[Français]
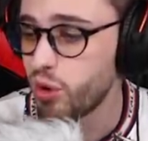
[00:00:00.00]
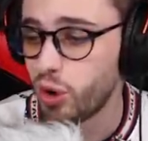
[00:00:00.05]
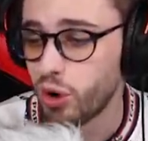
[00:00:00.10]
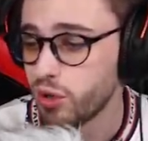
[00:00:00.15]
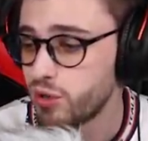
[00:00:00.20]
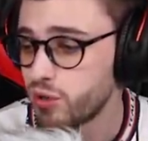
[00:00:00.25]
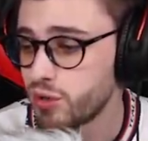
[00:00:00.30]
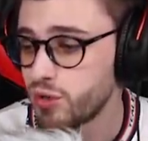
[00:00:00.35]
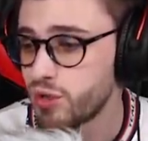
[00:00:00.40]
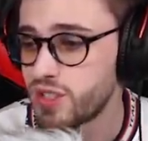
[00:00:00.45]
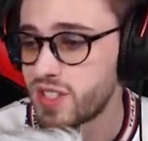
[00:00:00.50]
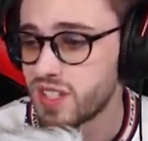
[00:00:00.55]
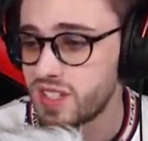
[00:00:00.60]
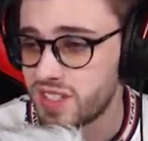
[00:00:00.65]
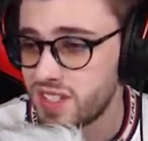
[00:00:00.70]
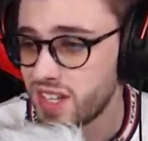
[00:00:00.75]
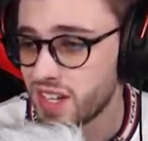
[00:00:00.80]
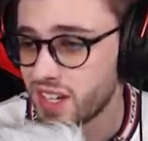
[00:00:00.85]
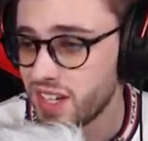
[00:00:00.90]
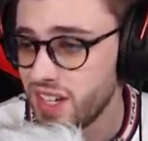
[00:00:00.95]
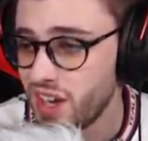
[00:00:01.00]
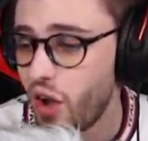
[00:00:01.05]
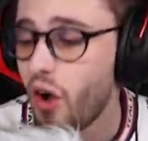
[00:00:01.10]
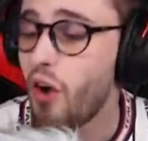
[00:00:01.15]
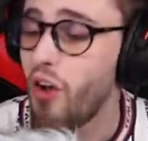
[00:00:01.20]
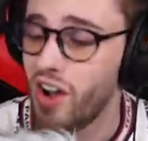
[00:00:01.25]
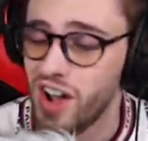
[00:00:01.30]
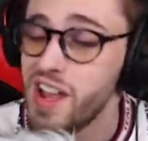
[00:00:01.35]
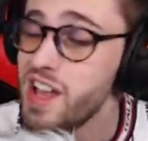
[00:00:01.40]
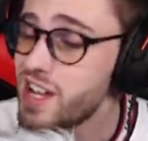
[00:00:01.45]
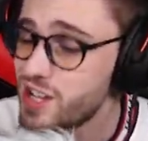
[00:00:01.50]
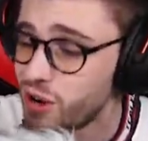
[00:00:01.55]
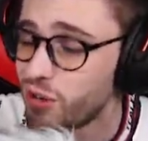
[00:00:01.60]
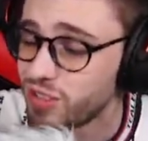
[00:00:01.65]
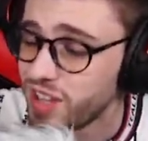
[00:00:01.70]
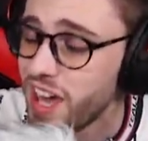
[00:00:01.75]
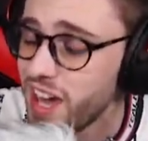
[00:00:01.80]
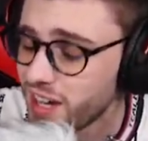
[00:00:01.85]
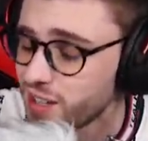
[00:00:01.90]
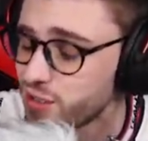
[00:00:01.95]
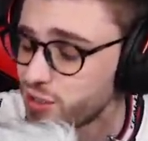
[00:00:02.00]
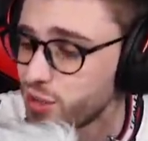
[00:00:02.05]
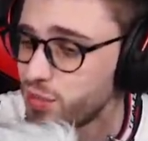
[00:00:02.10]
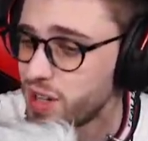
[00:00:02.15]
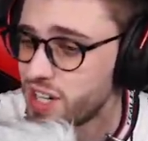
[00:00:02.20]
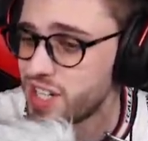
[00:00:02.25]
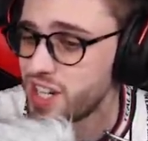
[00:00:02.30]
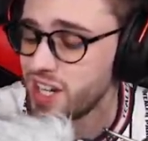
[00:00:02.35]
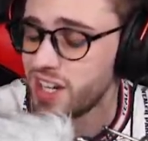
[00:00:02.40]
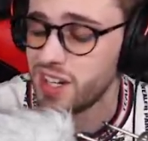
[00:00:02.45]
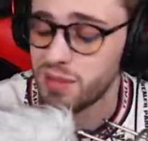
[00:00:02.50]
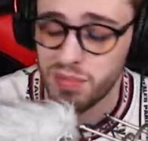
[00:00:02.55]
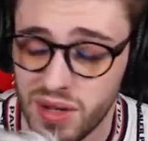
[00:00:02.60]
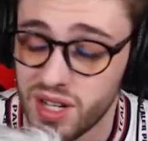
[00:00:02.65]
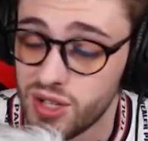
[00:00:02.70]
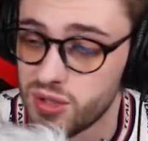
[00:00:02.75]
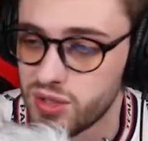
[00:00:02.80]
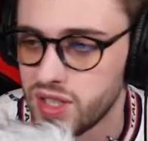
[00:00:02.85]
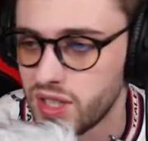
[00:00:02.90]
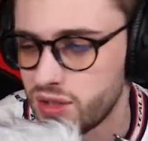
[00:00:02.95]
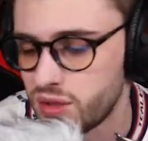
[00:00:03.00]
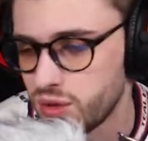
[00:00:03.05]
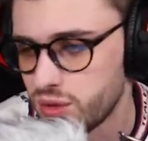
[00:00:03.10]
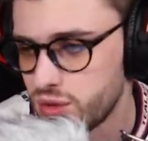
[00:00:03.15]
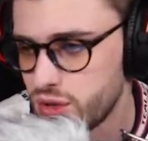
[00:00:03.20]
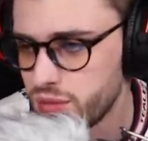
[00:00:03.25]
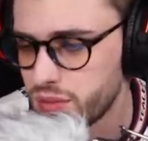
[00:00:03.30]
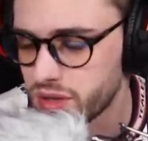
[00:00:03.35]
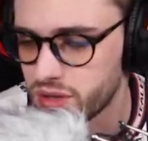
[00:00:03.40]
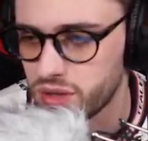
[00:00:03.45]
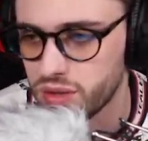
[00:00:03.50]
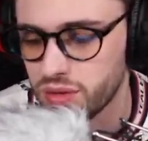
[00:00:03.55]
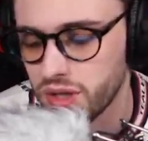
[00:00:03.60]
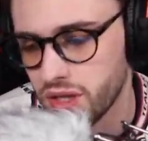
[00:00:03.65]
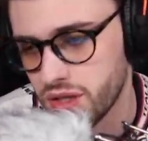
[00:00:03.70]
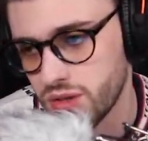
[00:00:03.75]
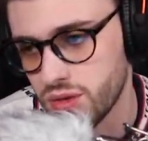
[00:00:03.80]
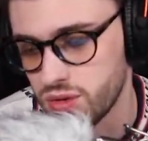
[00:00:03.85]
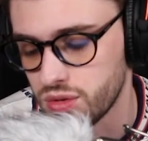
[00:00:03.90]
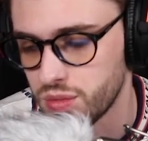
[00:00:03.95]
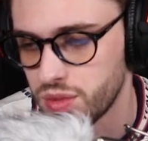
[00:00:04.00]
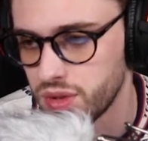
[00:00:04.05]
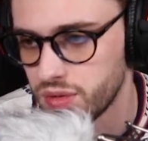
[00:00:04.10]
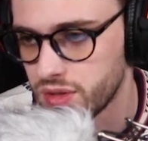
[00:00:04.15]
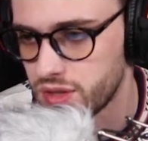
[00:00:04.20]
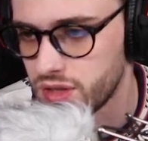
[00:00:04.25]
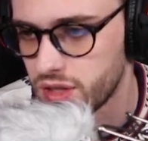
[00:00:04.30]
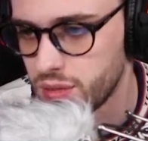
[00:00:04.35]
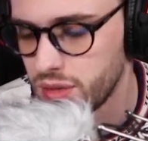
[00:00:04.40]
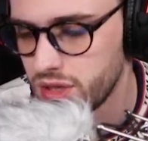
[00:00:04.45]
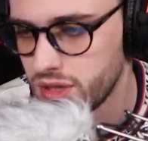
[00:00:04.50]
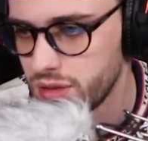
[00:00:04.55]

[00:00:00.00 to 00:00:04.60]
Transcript: le retour de cette série euh, légendaire sur ma chaîne, hein, pas légendaire sur YouTube parce que frère, c'est zombie, on va se calmer